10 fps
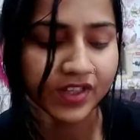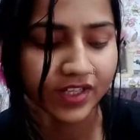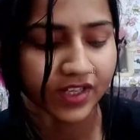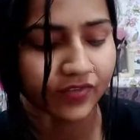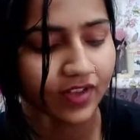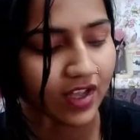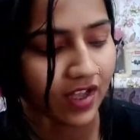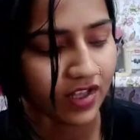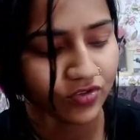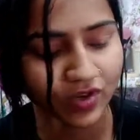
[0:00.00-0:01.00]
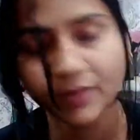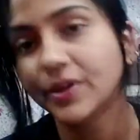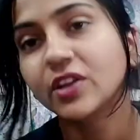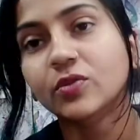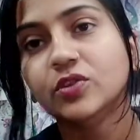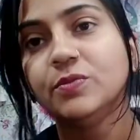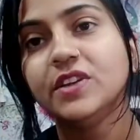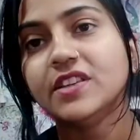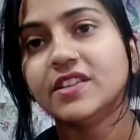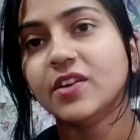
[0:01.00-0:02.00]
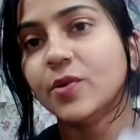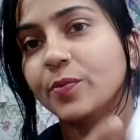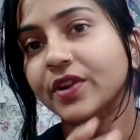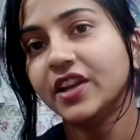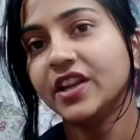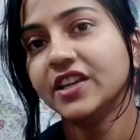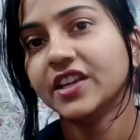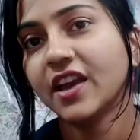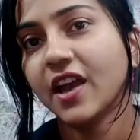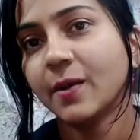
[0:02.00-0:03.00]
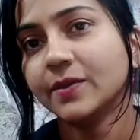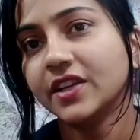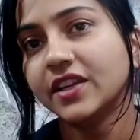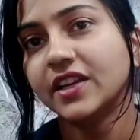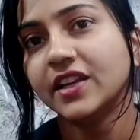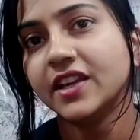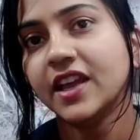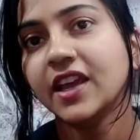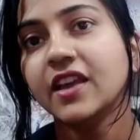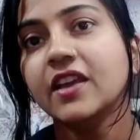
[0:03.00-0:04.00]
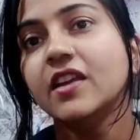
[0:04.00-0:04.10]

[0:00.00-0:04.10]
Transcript: देखिए फ़िलहाल जो है मैंने खुद भी इसे ओपन नहीं किया है आप देख रहे हैं